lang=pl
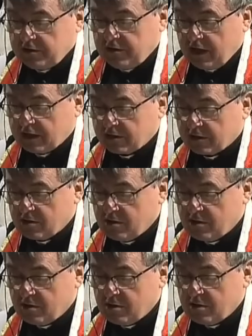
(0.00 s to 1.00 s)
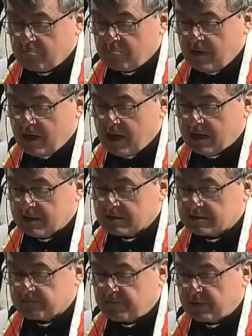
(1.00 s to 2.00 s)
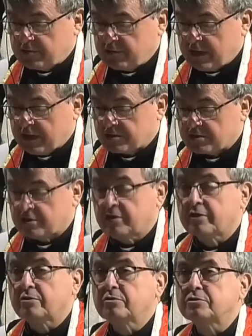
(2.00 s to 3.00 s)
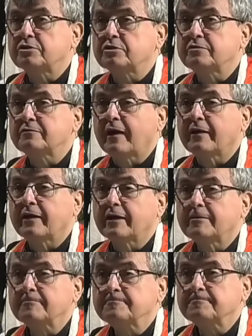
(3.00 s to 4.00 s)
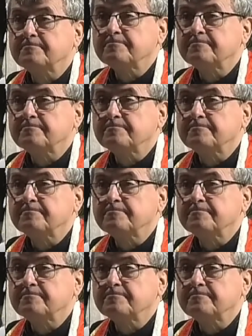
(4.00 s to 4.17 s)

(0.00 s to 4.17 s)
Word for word: i dlatego ma spełniać jego oczekiwania.